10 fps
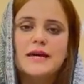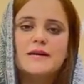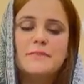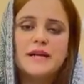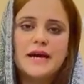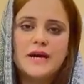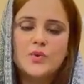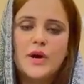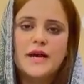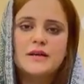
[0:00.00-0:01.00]
एक बनाया
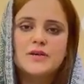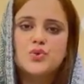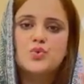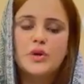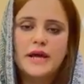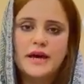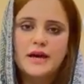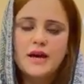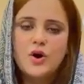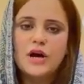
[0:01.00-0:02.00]
हुआ एक रूल है
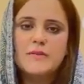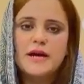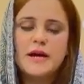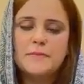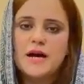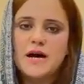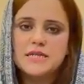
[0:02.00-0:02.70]
और हमारा अपना